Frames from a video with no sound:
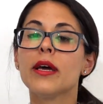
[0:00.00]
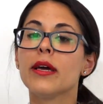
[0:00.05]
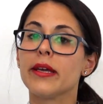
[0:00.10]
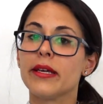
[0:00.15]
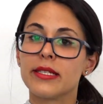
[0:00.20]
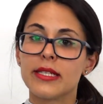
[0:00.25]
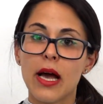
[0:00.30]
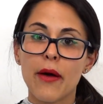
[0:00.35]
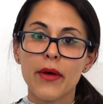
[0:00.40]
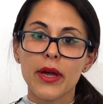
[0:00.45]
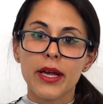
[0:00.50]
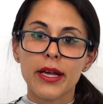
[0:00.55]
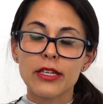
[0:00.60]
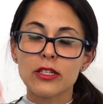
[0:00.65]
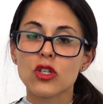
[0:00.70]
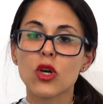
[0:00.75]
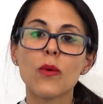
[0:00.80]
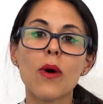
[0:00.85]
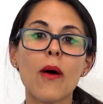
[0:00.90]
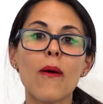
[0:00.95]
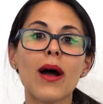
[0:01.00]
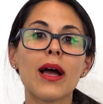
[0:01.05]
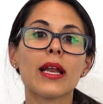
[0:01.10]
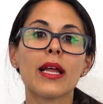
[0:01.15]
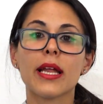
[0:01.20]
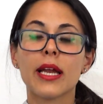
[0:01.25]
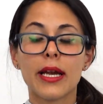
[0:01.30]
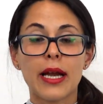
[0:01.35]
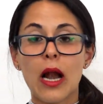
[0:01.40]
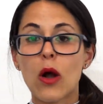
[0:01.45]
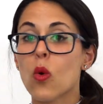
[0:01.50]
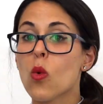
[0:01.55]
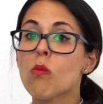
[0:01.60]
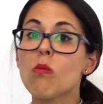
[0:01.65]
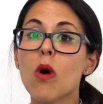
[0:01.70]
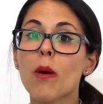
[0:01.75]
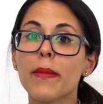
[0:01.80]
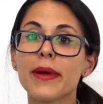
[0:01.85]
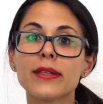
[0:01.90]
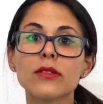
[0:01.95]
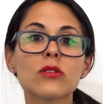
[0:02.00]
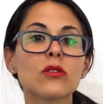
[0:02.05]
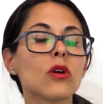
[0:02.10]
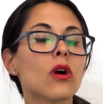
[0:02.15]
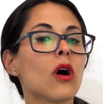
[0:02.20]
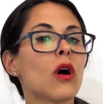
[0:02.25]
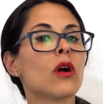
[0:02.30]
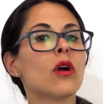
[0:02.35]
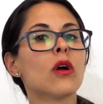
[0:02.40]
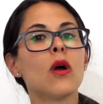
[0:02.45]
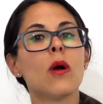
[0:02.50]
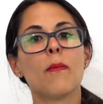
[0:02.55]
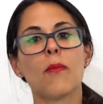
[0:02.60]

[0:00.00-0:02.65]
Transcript: y sabes que eso va a valer en algún momento,